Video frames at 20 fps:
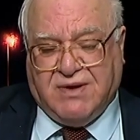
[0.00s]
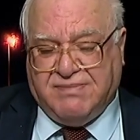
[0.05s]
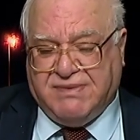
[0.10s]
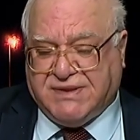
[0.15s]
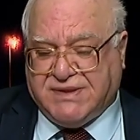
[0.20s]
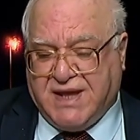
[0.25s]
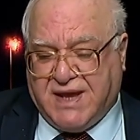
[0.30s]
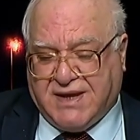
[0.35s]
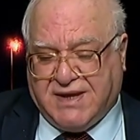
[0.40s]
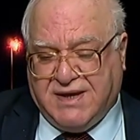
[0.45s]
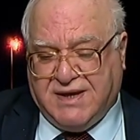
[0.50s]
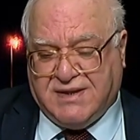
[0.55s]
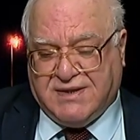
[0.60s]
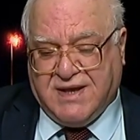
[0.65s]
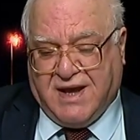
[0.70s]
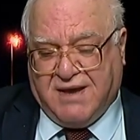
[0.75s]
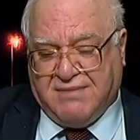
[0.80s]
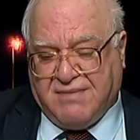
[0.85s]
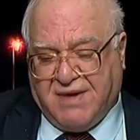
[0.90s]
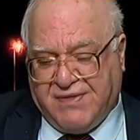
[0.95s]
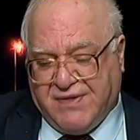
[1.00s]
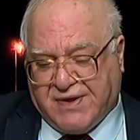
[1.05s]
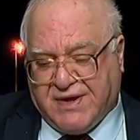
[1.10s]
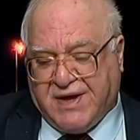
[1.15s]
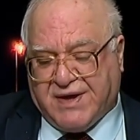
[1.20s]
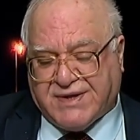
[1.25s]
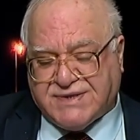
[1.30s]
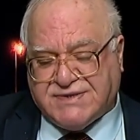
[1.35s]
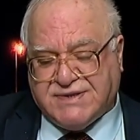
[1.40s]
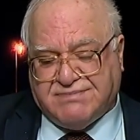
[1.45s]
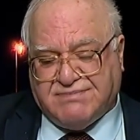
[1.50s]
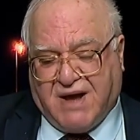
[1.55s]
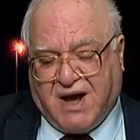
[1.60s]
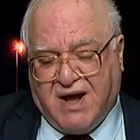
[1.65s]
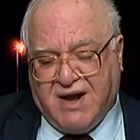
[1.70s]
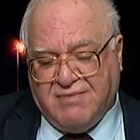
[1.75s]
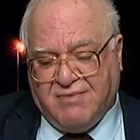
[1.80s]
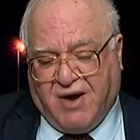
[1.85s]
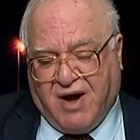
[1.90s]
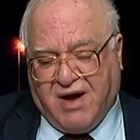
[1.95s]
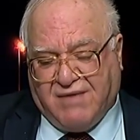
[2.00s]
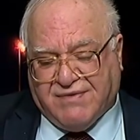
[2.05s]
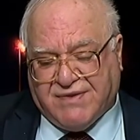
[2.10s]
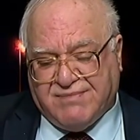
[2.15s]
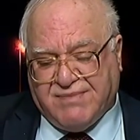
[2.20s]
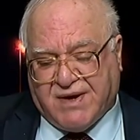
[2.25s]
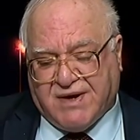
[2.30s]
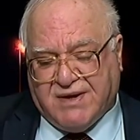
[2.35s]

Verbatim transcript: بالتاكيد يعني ما ذكر معالي المحافظ البنك